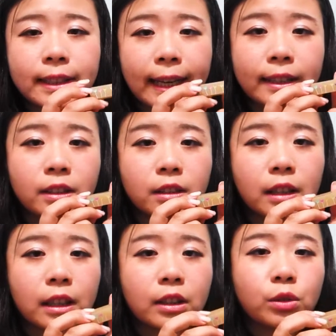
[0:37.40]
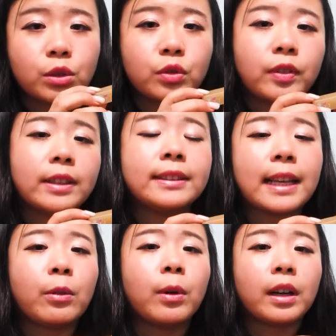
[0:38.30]
材质啊，都是分
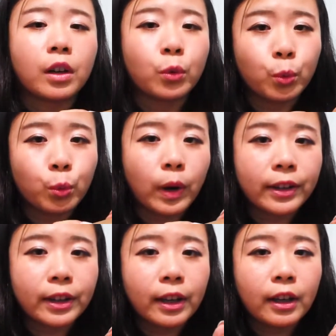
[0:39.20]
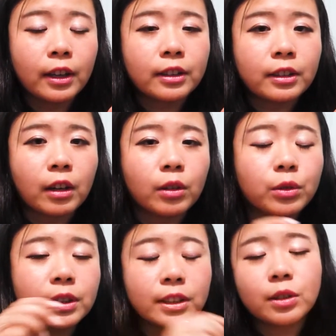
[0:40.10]
三万跟五万。然后
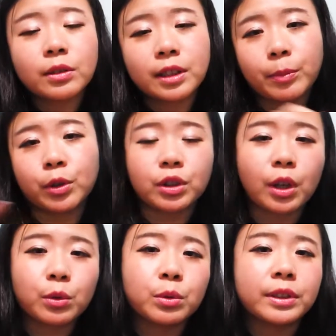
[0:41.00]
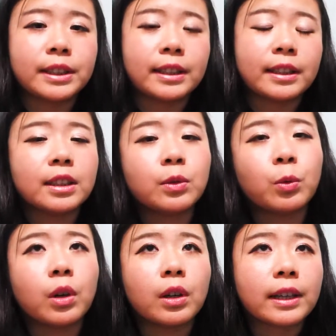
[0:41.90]
因为人事洞上面有超多间，但是
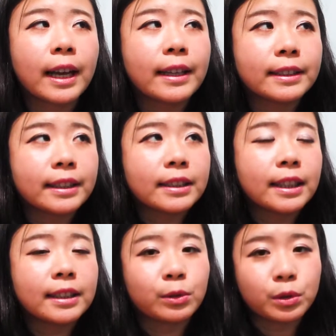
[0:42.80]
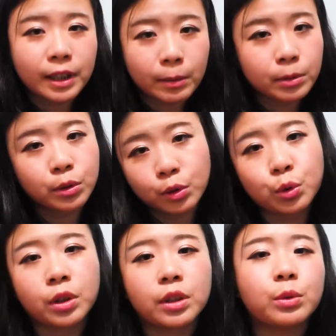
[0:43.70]
我看了一下价钱，我觉得差不多，我就
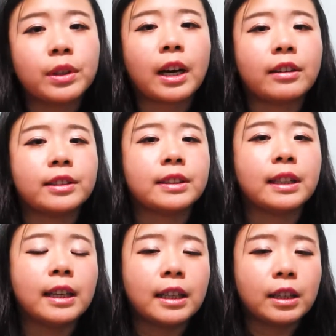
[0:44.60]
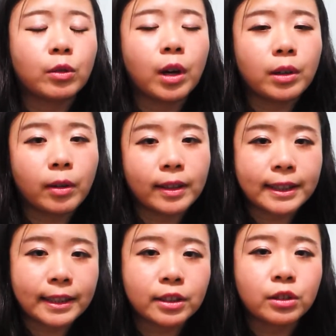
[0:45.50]
选了最靠近，我要往
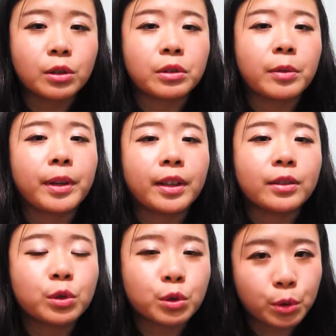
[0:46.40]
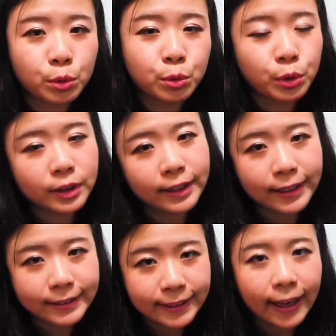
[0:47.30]
三星洞那边，就是水乳选的那
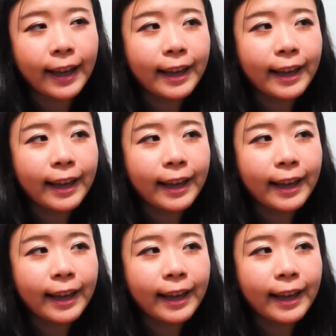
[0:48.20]
一家。